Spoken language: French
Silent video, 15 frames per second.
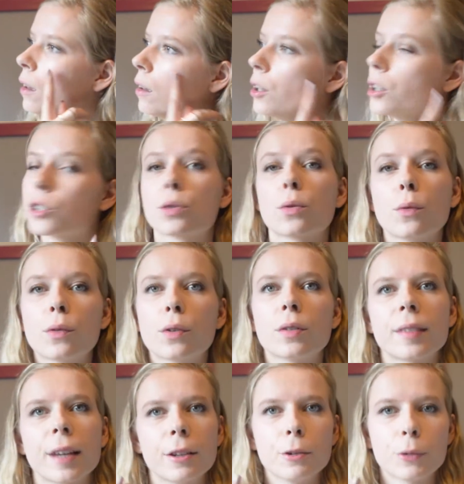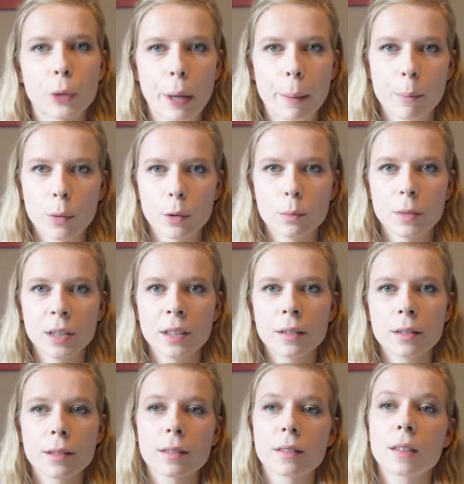Et je trouve que ça donne quand même bonne
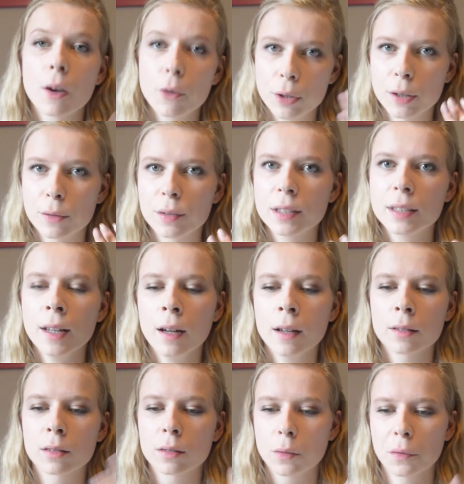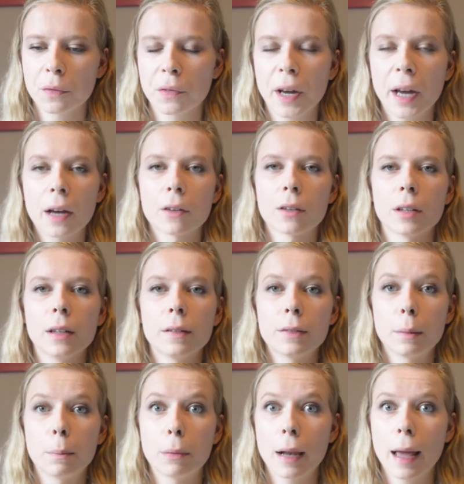mine, ça unifie le teint sans faire euh,
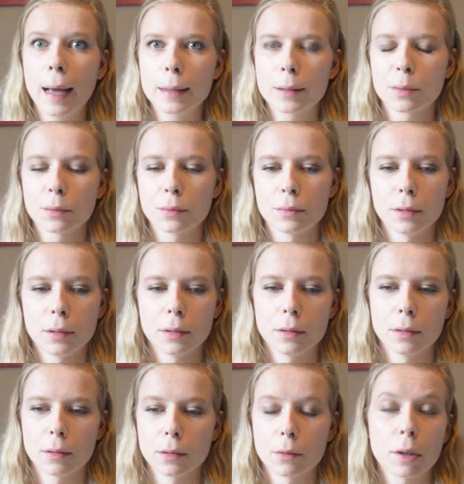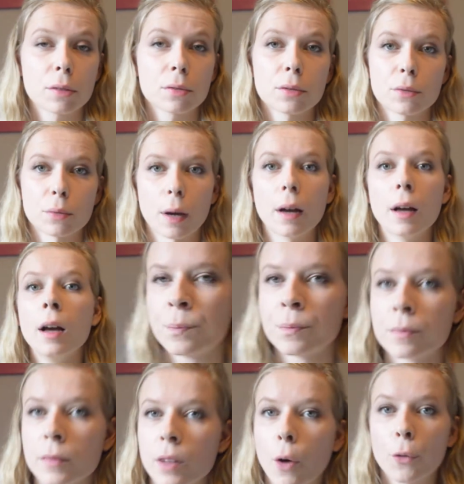effet plâtre ou quoi que ce soit.
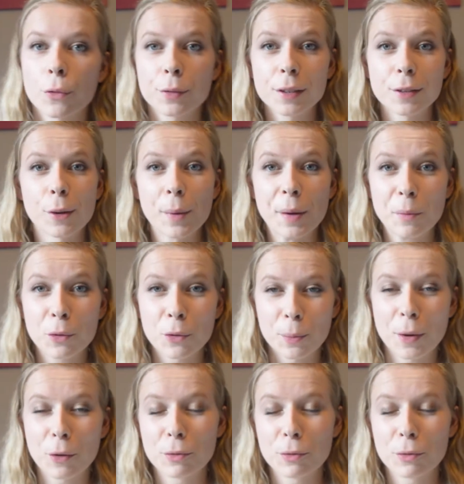Ensuite normalement dans ma